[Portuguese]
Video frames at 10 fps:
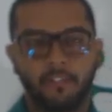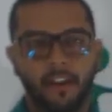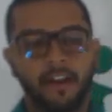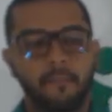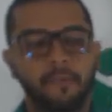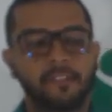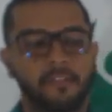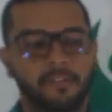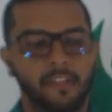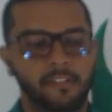E o alongamento é
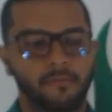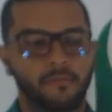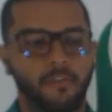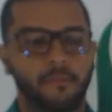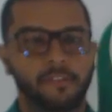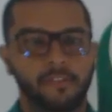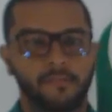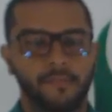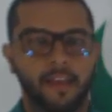uma dessas formas.